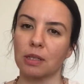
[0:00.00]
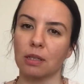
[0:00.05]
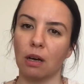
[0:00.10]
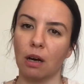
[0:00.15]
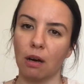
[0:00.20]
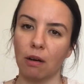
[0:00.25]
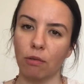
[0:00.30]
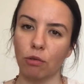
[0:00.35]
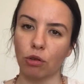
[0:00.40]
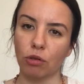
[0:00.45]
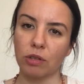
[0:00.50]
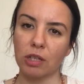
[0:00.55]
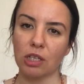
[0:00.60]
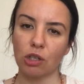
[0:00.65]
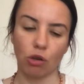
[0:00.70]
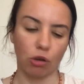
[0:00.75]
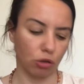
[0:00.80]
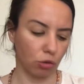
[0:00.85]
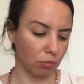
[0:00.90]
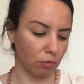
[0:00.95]
havlu,
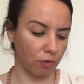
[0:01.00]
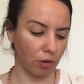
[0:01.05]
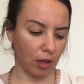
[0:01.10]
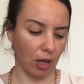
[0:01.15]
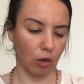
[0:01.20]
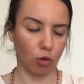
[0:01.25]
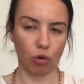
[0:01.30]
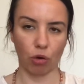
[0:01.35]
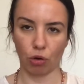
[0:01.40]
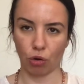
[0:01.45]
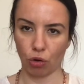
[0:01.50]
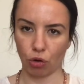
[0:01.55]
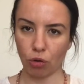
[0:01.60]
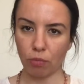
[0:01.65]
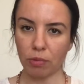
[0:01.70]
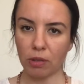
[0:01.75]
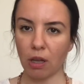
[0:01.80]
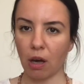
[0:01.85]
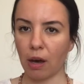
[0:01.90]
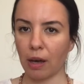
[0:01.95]
tişörtümü falan koyuyorum.
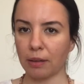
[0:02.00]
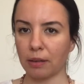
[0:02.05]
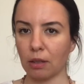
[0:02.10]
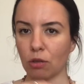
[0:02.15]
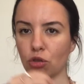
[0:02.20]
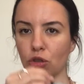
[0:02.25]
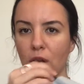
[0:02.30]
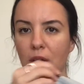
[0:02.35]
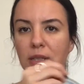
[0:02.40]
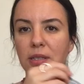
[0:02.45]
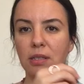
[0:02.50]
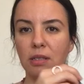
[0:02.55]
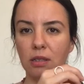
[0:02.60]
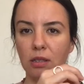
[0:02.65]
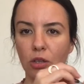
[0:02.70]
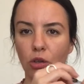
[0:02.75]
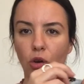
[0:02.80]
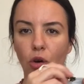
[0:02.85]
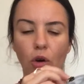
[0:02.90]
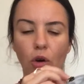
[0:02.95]
Gayet de güzel
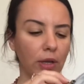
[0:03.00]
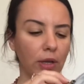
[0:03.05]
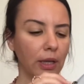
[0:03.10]
sığıyor.